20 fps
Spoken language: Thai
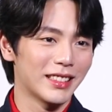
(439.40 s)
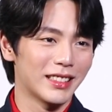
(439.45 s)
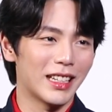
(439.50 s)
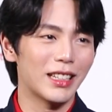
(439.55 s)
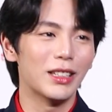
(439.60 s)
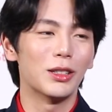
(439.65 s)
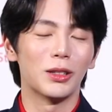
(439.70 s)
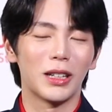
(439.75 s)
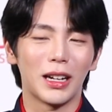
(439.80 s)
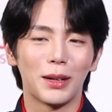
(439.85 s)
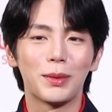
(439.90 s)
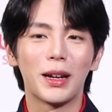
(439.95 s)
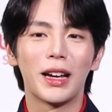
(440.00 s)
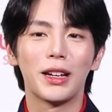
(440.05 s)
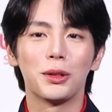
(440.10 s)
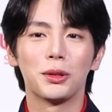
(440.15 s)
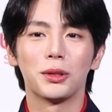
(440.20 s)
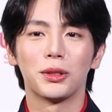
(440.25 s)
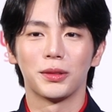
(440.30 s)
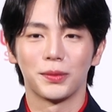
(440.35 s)
ได้อยู่ครับ ได้
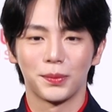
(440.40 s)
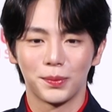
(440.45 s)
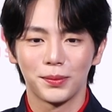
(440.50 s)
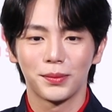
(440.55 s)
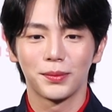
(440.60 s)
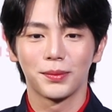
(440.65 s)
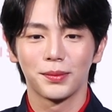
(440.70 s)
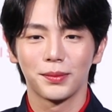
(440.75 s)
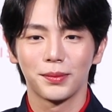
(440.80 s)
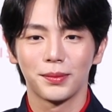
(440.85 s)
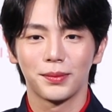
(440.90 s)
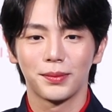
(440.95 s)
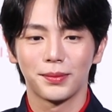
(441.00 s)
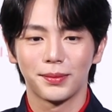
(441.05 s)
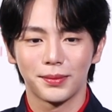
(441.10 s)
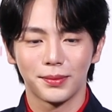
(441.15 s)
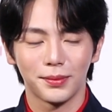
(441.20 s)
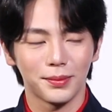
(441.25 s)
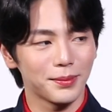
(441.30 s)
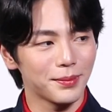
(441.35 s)
อยู่่ฝา
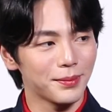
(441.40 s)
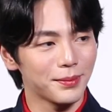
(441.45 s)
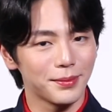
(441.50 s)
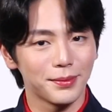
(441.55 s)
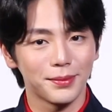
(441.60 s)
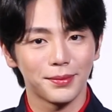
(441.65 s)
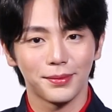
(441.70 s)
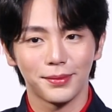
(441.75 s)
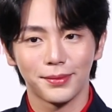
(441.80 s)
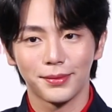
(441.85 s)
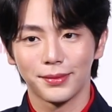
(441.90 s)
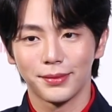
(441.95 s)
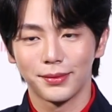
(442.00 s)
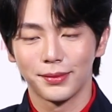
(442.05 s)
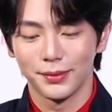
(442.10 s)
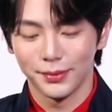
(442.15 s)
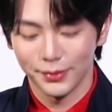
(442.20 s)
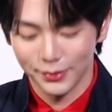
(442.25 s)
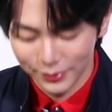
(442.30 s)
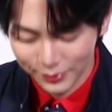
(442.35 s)
กหน่อย
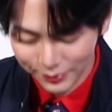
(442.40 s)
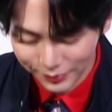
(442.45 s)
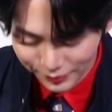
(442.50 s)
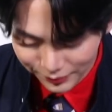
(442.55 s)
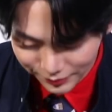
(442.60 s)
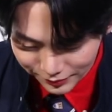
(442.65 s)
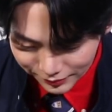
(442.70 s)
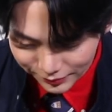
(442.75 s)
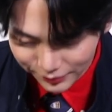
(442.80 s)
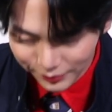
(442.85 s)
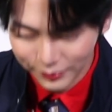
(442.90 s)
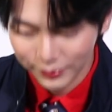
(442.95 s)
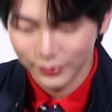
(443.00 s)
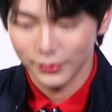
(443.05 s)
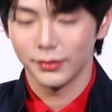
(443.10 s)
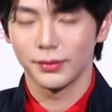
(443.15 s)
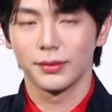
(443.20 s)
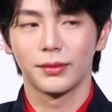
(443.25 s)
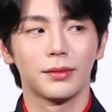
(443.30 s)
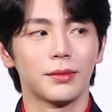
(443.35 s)
สำหรับแบบใคร
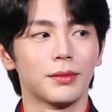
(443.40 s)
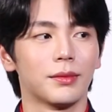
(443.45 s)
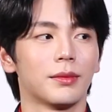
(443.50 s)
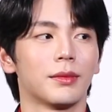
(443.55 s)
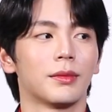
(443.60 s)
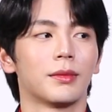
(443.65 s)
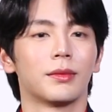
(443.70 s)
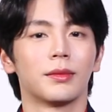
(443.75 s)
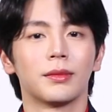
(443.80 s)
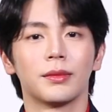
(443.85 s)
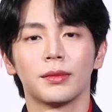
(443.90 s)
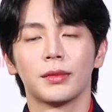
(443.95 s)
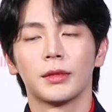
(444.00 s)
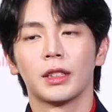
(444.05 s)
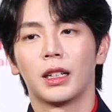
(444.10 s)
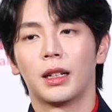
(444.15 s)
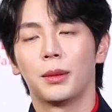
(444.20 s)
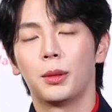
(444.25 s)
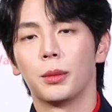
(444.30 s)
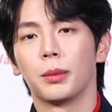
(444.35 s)
ตามผลงานไรต่า
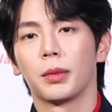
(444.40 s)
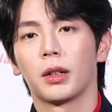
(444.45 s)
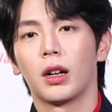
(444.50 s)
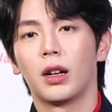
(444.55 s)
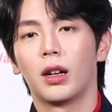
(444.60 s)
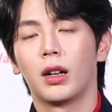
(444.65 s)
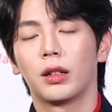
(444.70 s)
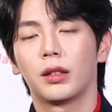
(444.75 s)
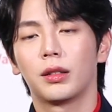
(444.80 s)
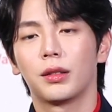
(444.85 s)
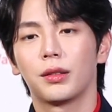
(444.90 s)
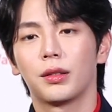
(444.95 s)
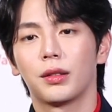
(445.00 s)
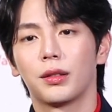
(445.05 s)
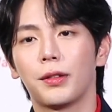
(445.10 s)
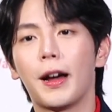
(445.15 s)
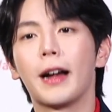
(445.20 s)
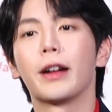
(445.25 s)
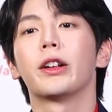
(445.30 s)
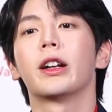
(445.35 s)
งผมก็
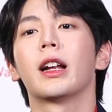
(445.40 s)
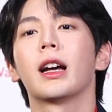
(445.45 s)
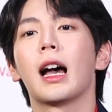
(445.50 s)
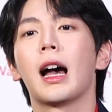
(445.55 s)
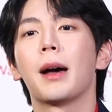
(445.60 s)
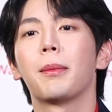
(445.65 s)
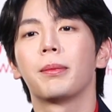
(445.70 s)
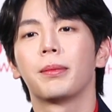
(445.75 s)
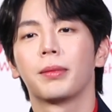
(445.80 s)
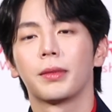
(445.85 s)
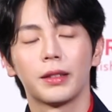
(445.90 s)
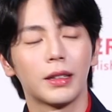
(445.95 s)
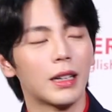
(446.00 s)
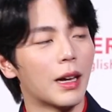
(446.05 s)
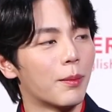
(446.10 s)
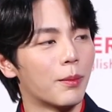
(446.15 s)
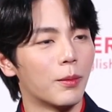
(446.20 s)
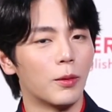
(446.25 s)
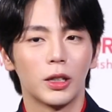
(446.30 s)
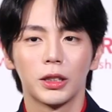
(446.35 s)
ฝากด้วยนะครับ
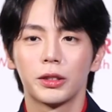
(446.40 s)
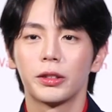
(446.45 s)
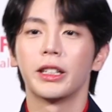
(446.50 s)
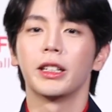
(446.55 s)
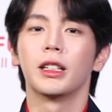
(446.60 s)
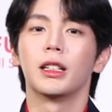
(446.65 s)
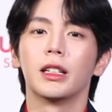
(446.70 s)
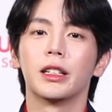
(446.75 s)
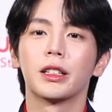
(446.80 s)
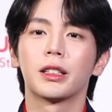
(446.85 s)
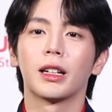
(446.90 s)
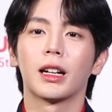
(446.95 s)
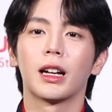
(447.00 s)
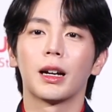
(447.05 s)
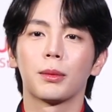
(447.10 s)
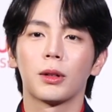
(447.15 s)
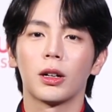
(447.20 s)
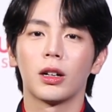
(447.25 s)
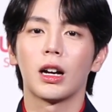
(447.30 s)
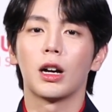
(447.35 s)
กับ Wall Street English นะค
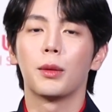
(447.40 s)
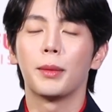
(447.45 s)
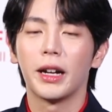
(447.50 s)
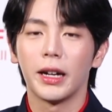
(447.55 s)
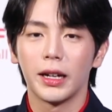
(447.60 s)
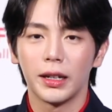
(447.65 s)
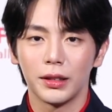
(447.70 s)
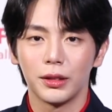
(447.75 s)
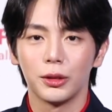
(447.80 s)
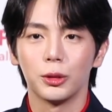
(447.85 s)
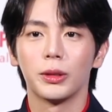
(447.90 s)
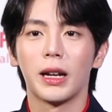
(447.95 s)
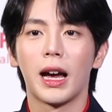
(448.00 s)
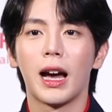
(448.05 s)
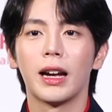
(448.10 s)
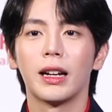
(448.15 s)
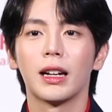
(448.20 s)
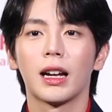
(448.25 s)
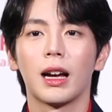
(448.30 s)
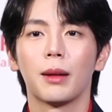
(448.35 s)
รับ ก็เข้ามาดู
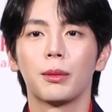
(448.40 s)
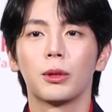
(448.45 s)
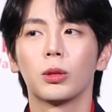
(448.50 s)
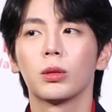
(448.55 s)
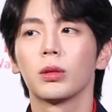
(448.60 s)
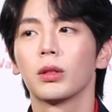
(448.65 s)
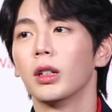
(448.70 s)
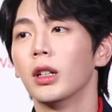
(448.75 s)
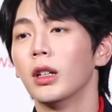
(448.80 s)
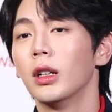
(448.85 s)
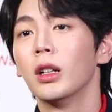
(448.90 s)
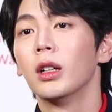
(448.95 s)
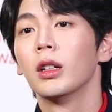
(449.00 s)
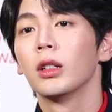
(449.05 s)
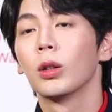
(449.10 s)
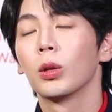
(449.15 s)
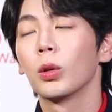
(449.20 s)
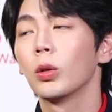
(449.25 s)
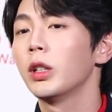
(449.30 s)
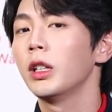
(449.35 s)
ได้นะครับ ทุก
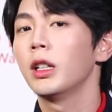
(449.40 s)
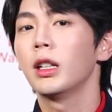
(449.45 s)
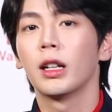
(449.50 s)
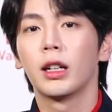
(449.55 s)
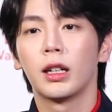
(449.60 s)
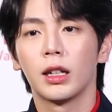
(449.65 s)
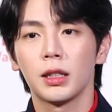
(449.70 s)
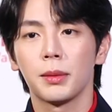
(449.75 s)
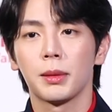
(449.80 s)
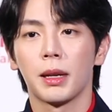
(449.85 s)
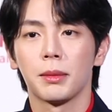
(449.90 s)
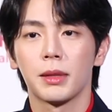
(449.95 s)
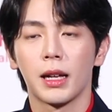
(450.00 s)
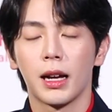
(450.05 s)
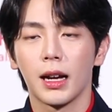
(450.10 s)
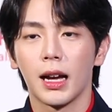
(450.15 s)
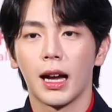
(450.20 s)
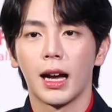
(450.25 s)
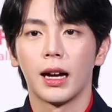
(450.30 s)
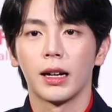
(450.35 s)
ทุกทุกที่เลยทั้ง 13
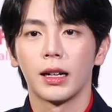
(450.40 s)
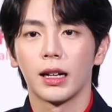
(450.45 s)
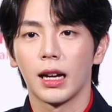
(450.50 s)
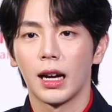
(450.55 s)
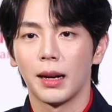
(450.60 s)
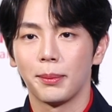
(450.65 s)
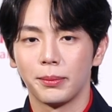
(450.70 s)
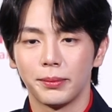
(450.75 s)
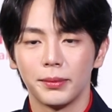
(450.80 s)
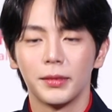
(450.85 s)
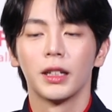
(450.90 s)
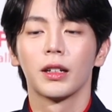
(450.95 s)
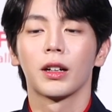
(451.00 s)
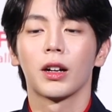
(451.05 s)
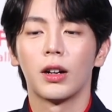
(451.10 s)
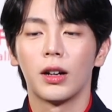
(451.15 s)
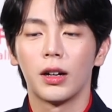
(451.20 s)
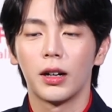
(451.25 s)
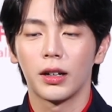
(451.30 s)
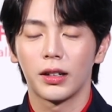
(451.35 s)
สาขา นะครับ
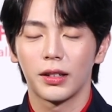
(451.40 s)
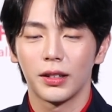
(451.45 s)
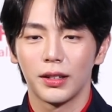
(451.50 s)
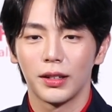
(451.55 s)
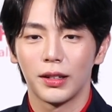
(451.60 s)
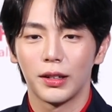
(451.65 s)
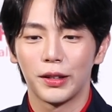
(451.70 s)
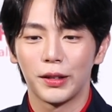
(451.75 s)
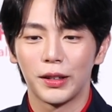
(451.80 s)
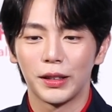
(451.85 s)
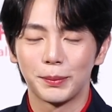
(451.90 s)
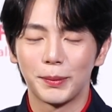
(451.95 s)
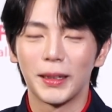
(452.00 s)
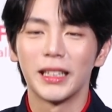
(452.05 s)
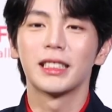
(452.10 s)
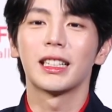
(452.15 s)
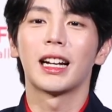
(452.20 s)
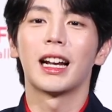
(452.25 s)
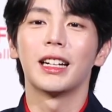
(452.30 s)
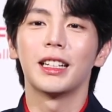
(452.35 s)
ก็เป็
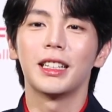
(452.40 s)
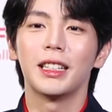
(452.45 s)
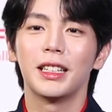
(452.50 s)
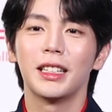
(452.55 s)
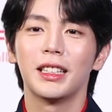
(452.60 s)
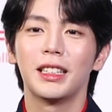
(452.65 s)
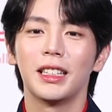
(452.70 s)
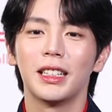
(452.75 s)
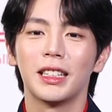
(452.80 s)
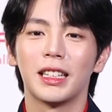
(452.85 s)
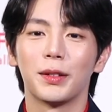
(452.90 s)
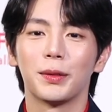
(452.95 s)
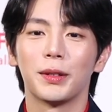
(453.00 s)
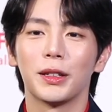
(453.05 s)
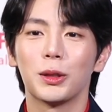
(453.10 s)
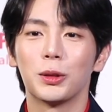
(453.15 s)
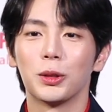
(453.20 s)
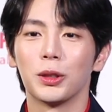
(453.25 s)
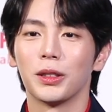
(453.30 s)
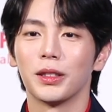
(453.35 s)
นสถานที่ที่ทำ
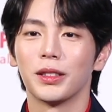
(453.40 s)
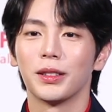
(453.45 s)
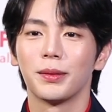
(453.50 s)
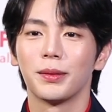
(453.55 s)
ให้คุณ